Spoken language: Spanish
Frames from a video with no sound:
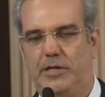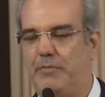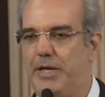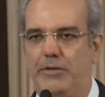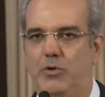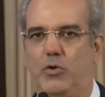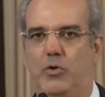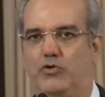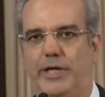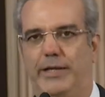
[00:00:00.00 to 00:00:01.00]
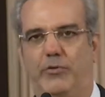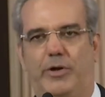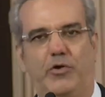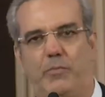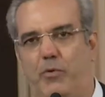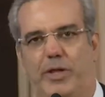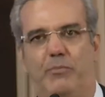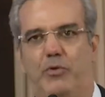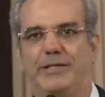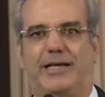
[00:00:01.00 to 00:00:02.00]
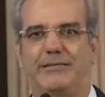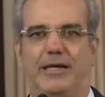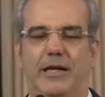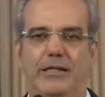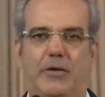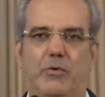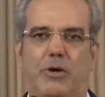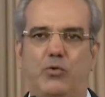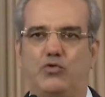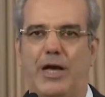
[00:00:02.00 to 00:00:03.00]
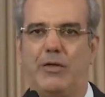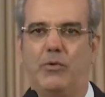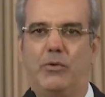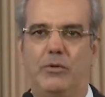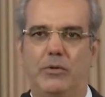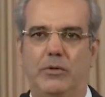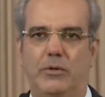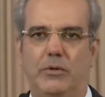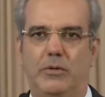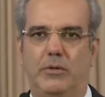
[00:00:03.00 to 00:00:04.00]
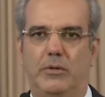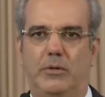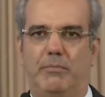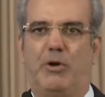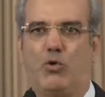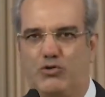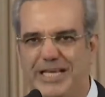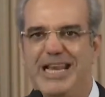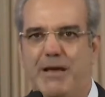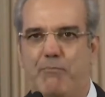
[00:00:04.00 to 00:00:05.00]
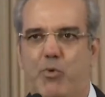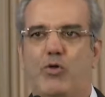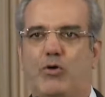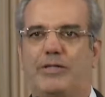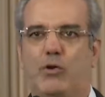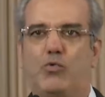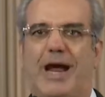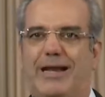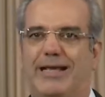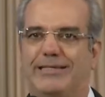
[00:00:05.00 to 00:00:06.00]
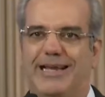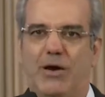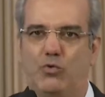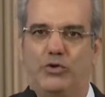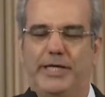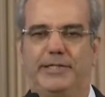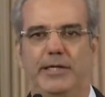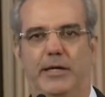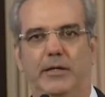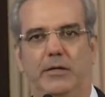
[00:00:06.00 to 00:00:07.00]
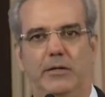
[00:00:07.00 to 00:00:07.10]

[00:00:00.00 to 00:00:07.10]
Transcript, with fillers: sabiendo y conociendo que no podemos deshacer el daño causado, pero sí les puedo asegurar que se hará justicia.